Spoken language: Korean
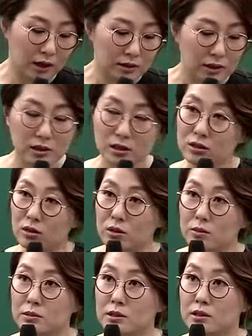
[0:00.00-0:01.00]
사실은
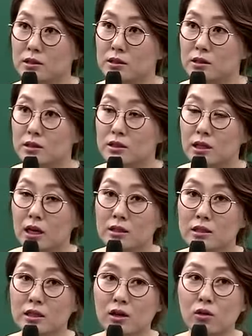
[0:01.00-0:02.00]
여러분들 이
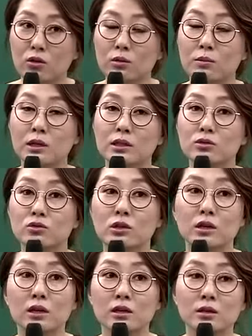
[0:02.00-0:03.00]
한글이 얼마나
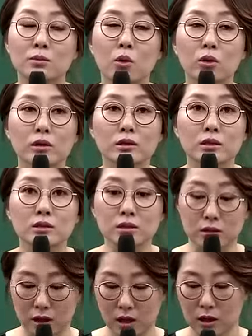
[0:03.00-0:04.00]
우수한가를 보기
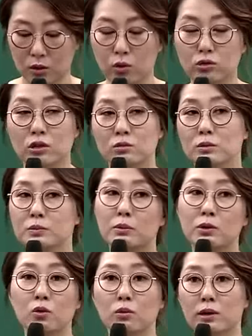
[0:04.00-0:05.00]
위해서는
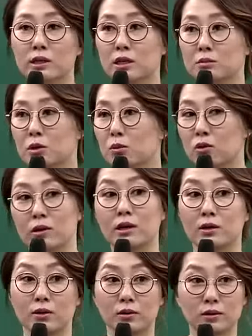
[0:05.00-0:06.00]
고전문법을 공부하지 않으면
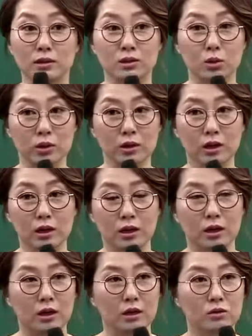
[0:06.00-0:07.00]
몰라요. 근데 저희가
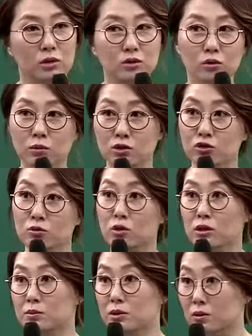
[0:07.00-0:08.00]
괜히 공부를
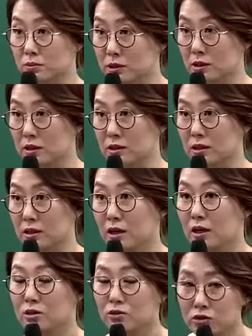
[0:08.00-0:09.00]
중복할 필요 없잖아. 그러니까
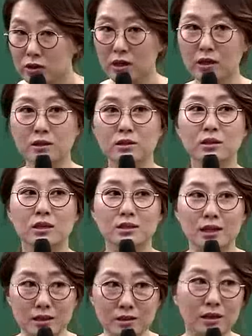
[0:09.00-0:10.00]
뒤에 가서 제가
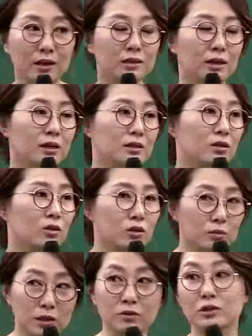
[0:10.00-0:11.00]
자세하게 한글이
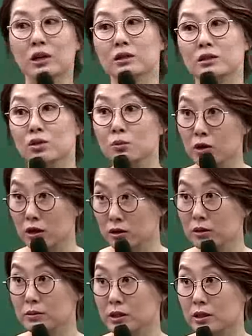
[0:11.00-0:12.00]
얼마나 위대한가 설명할
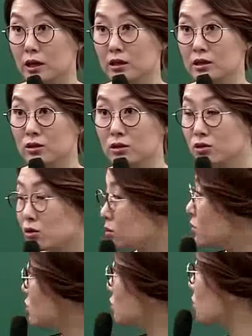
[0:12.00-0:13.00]
겁니다. 그러니까 이거는
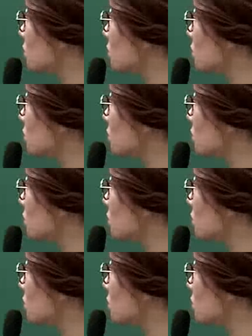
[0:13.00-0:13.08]
조금 뒤로